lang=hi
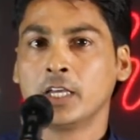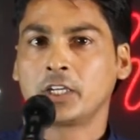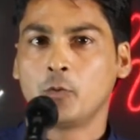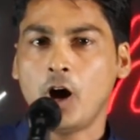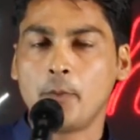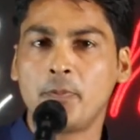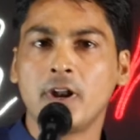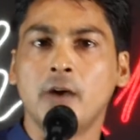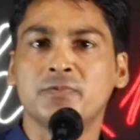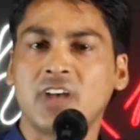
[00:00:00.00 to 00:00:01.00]
कि वो
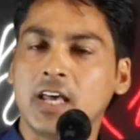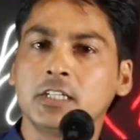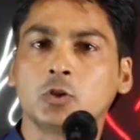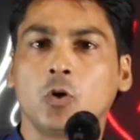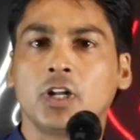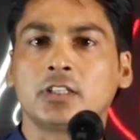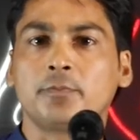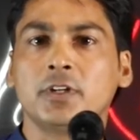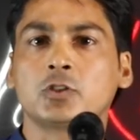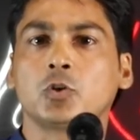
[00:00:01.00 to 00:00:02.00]
अपना सारी दौलत
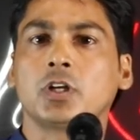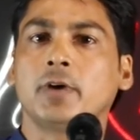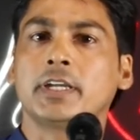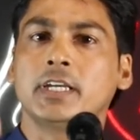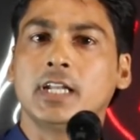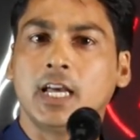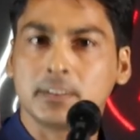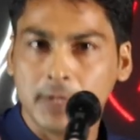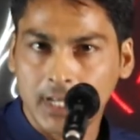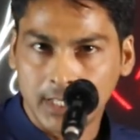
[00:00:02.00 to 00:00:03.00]
अपने छोटे भाई के
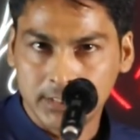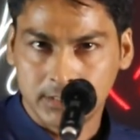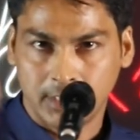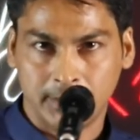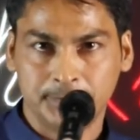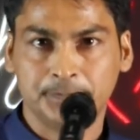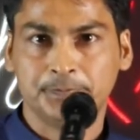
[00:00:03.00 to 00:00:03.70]
इलाज में लगा देता है